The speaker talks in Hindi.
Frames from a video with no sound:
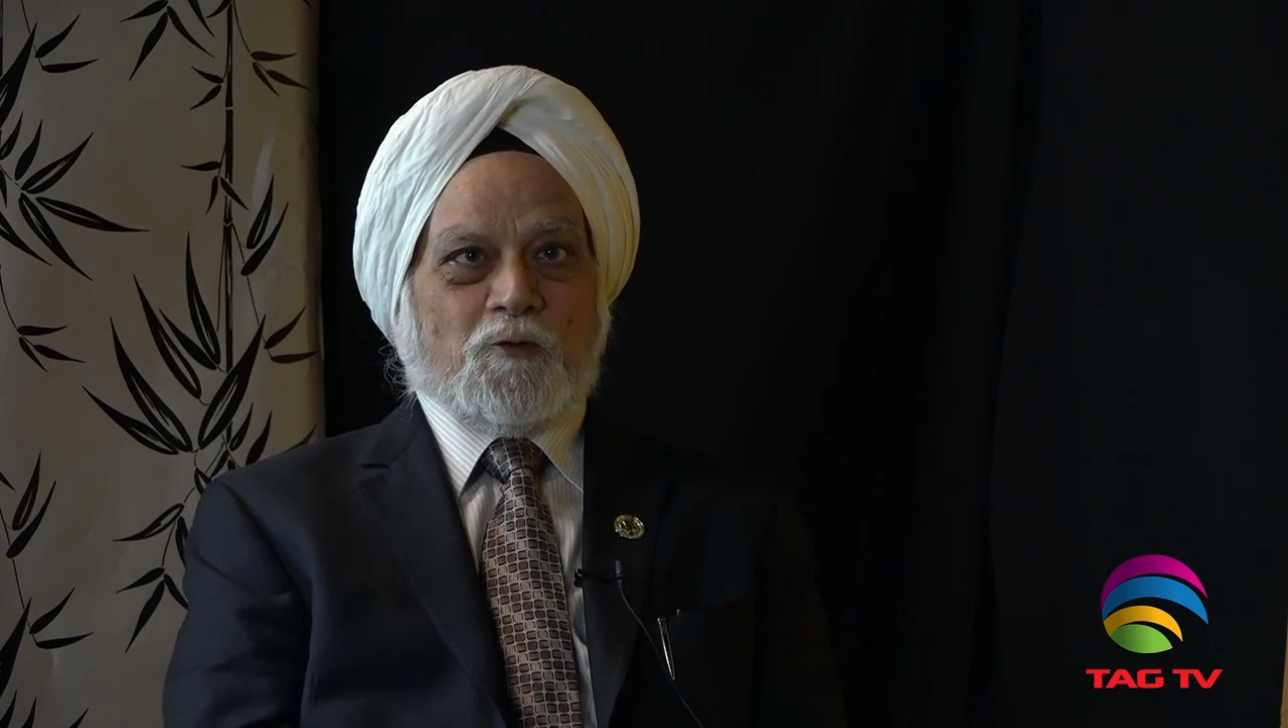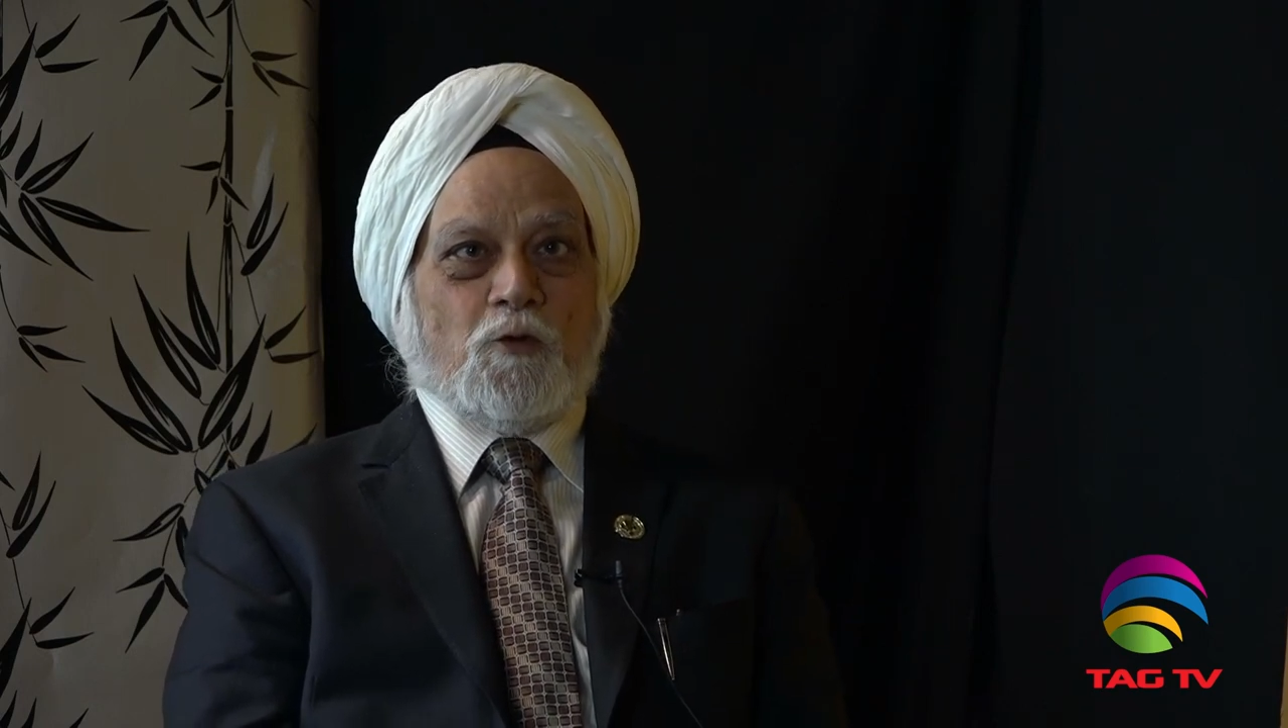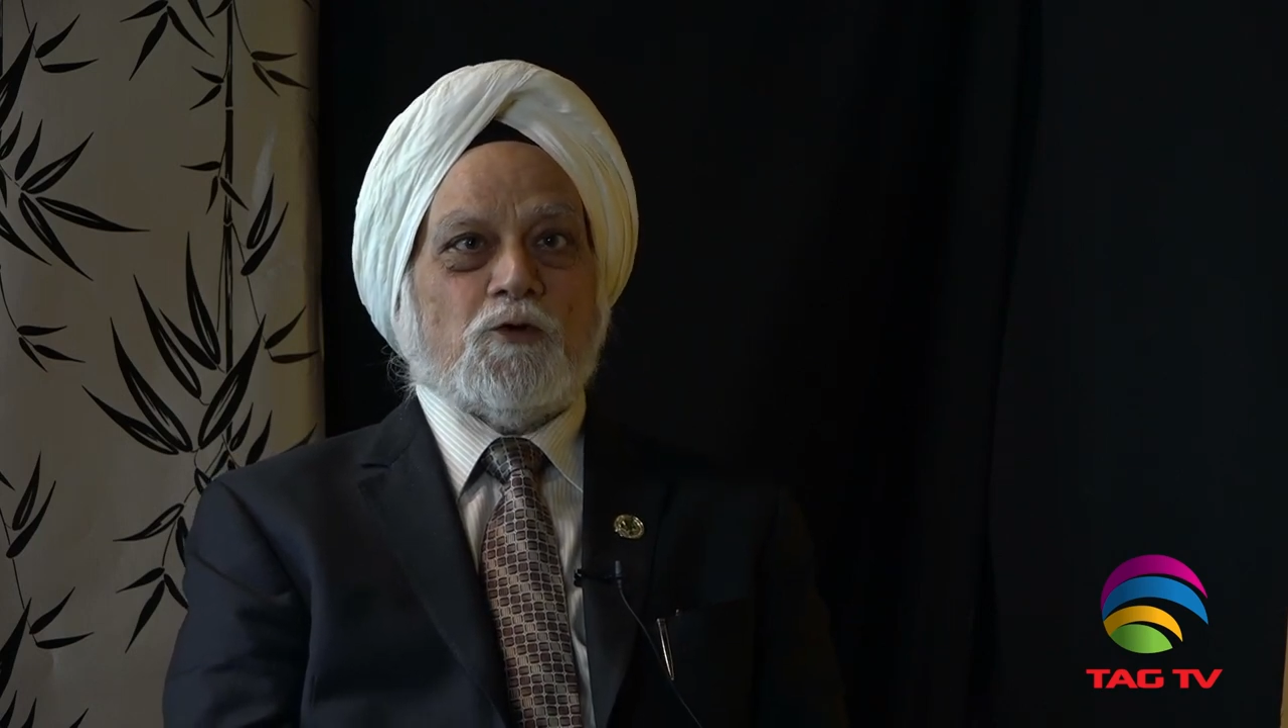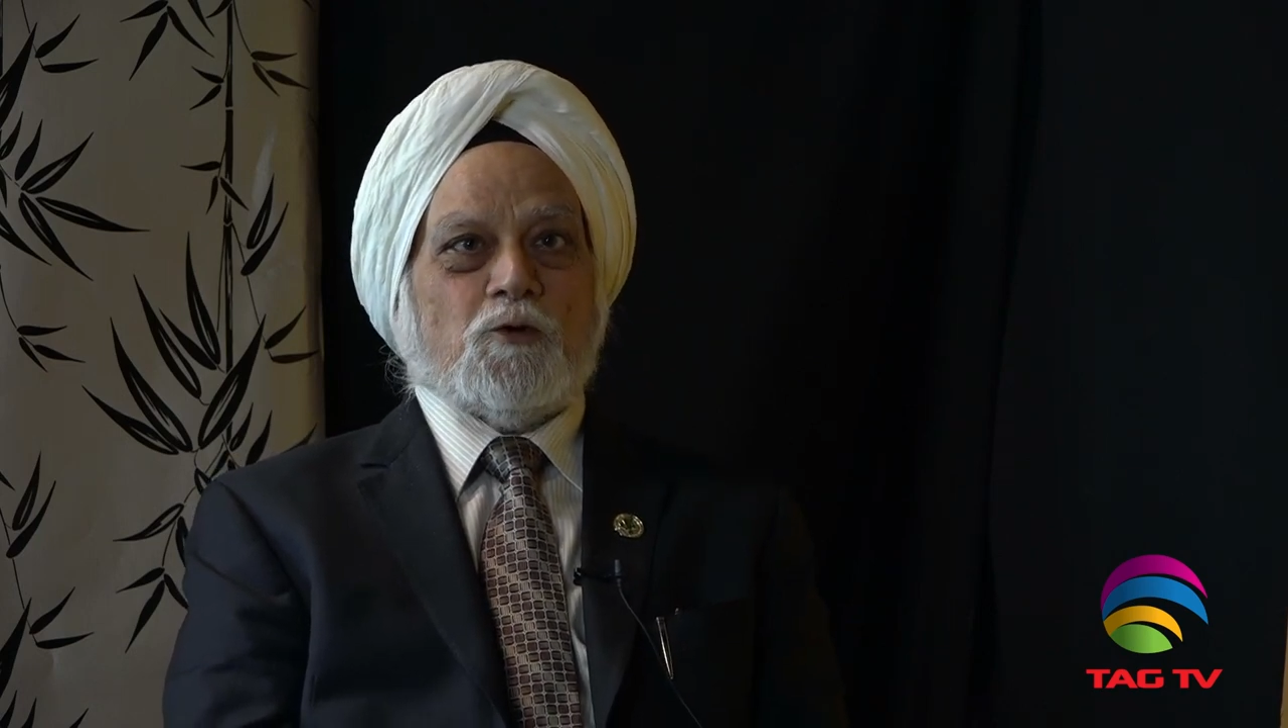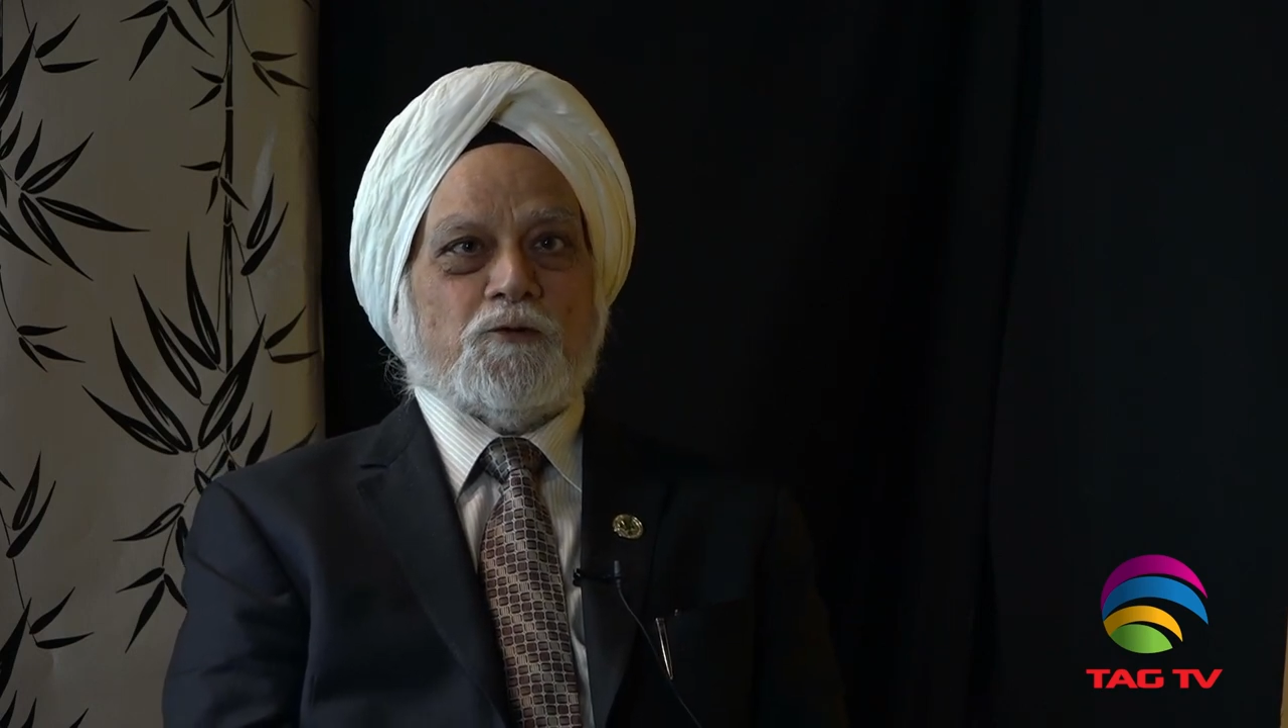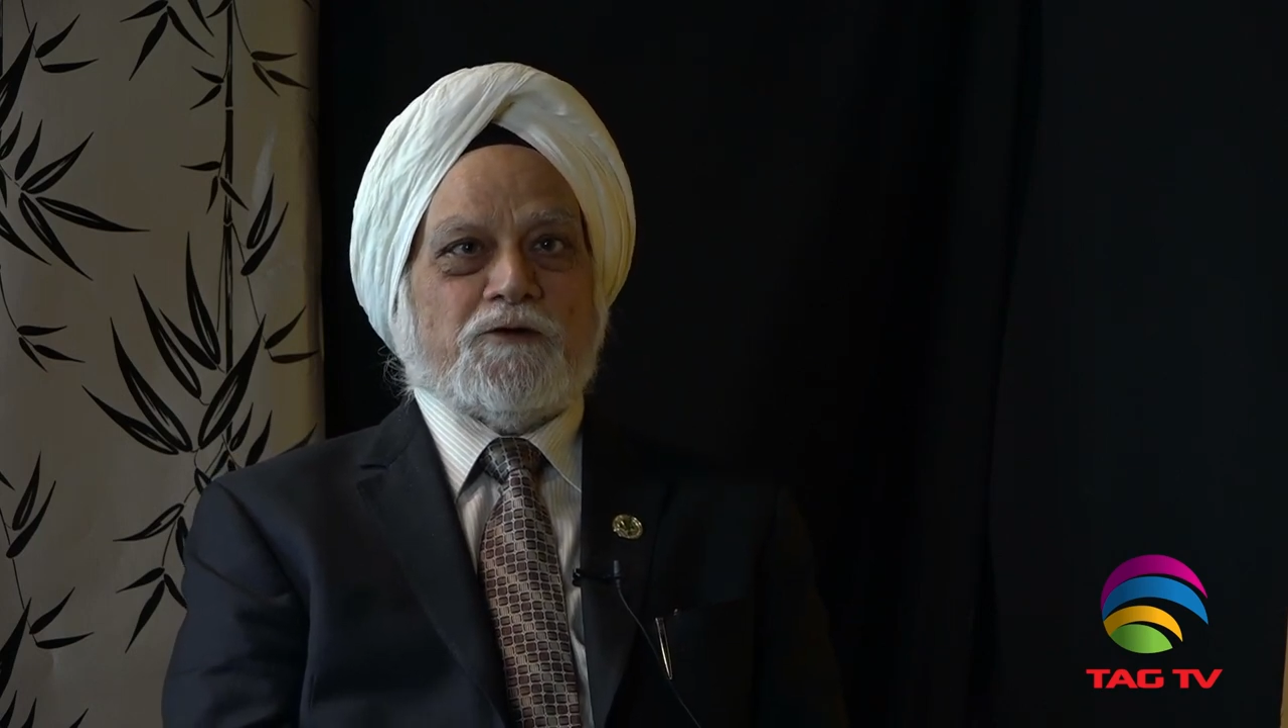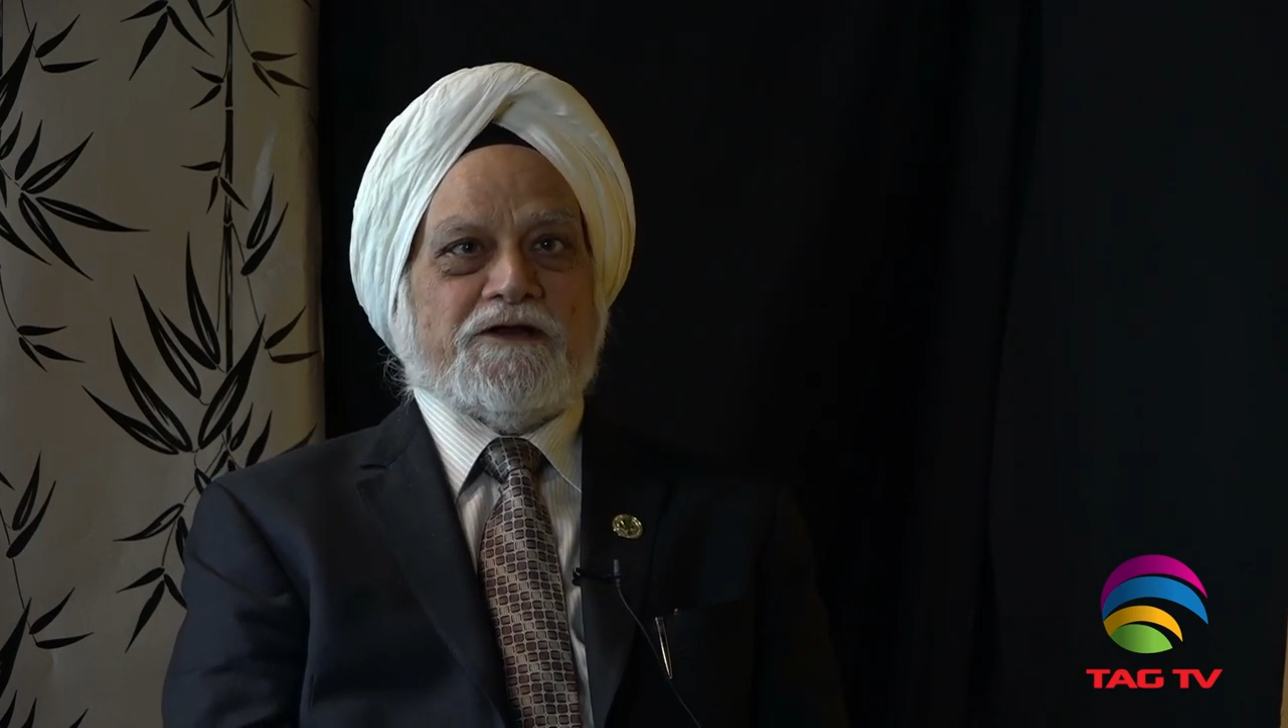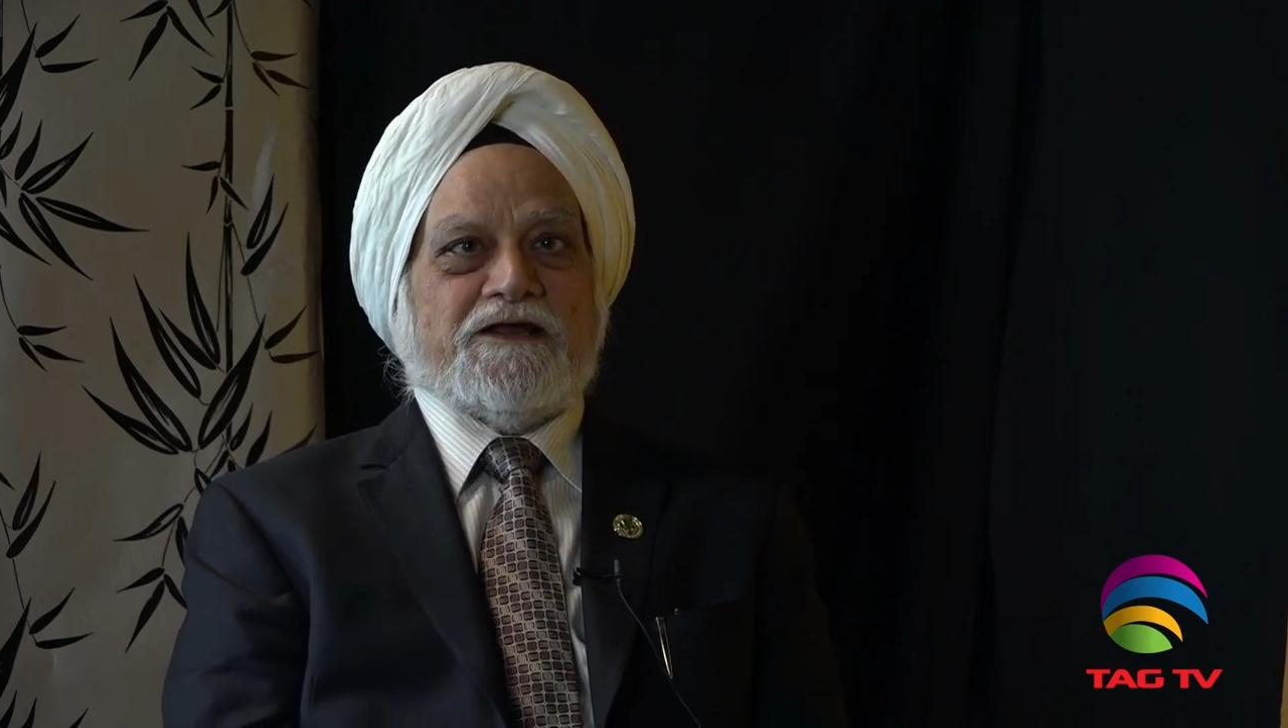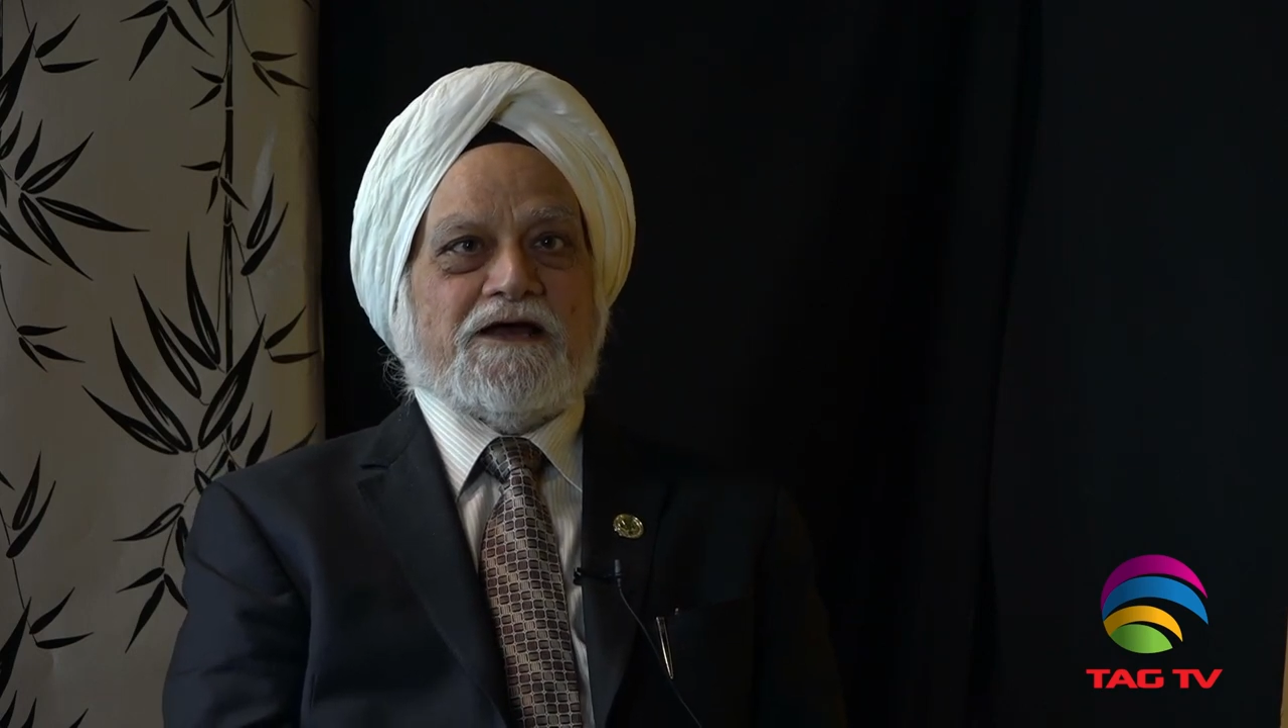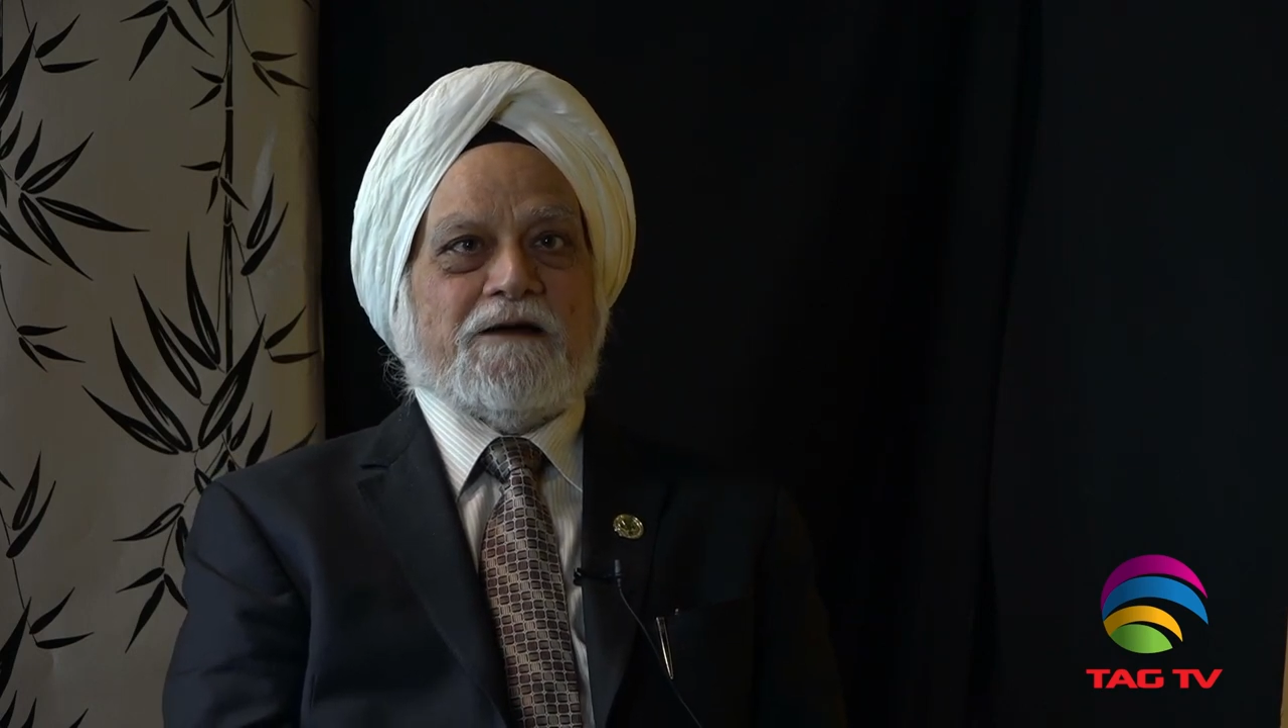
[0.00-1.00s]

उनको उन्होंने